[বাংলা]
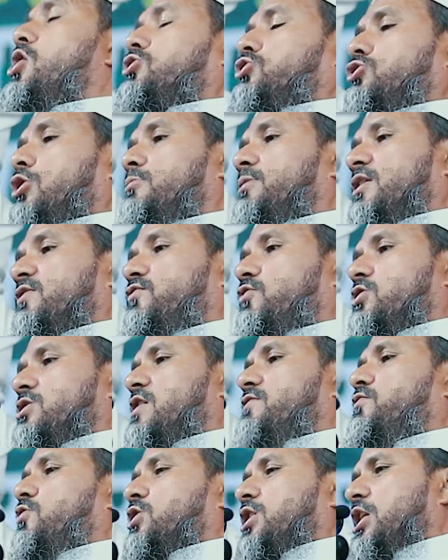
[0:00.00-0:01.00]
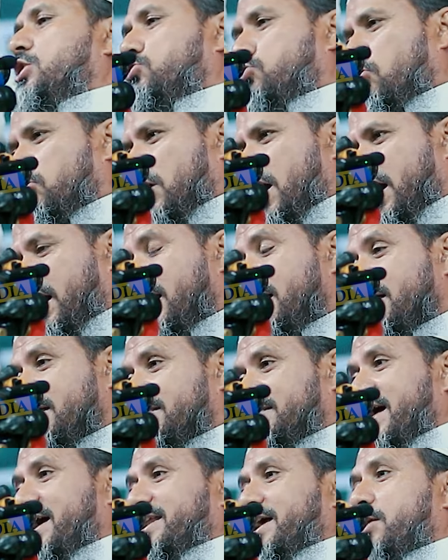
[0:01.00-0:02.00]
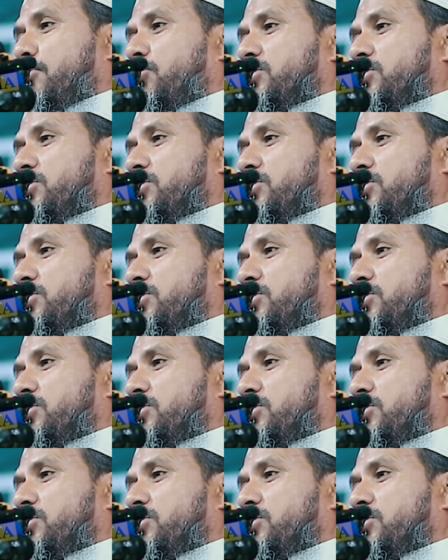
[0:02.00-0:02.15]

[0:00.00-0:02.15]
বক্তব্যের ফোড়া ফোড়াইতো না তারা